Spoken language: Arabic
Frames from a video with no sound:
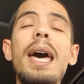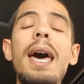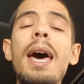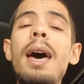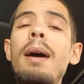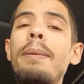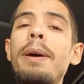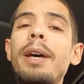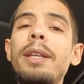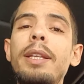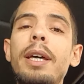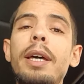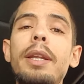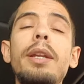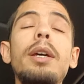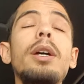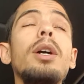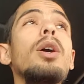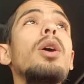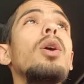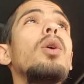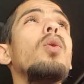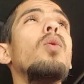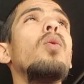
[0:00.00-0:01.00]
ابدا
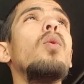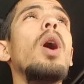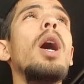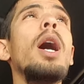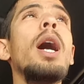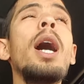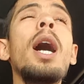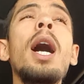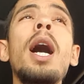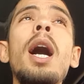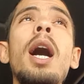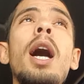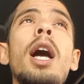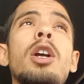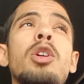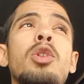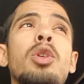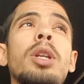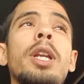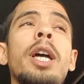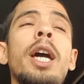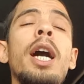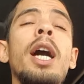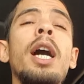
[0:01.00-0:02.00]

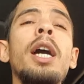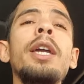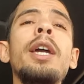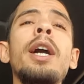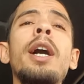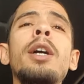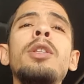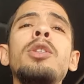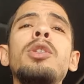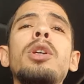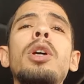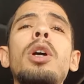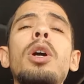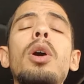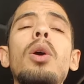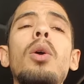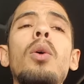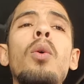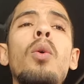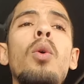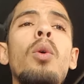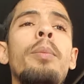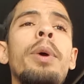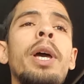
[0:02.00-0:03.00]
وعايش الحياه
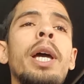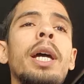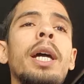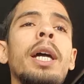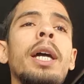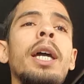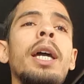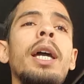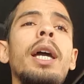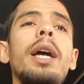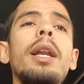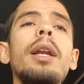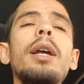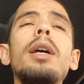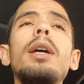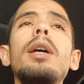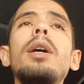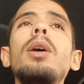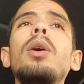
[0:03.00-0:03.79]
وبخير